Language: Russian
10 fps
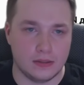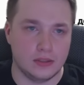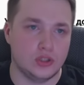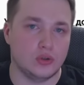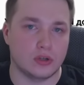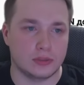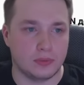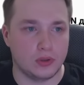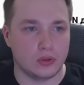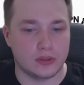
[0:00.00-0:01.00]
Еще раз
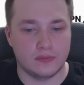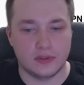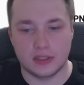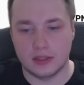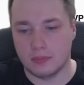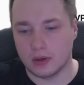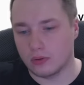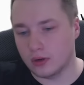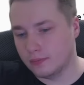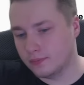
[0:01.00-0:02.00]
придется ввести
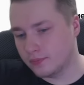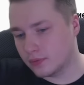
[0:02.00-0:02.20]
пароль.